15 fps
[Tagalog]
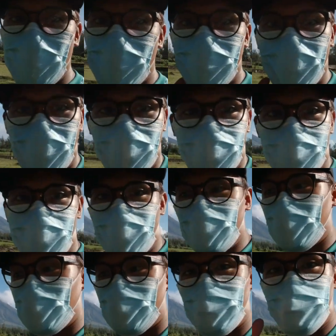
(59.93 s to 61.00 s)

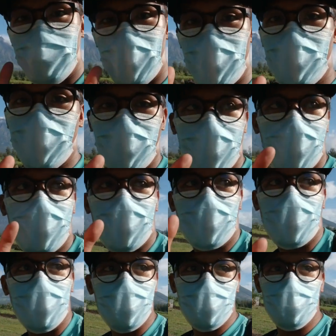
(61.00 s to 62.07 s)
majestic,
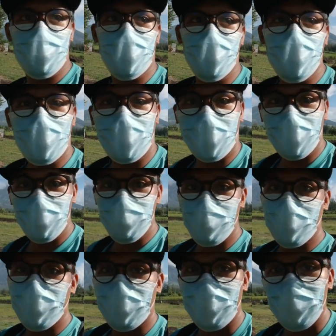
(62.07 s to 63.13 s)
perfect cone
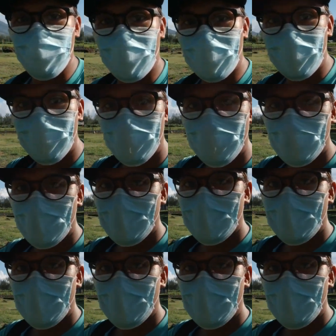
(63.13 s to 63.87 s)
volcano mga kapo. Ayan o.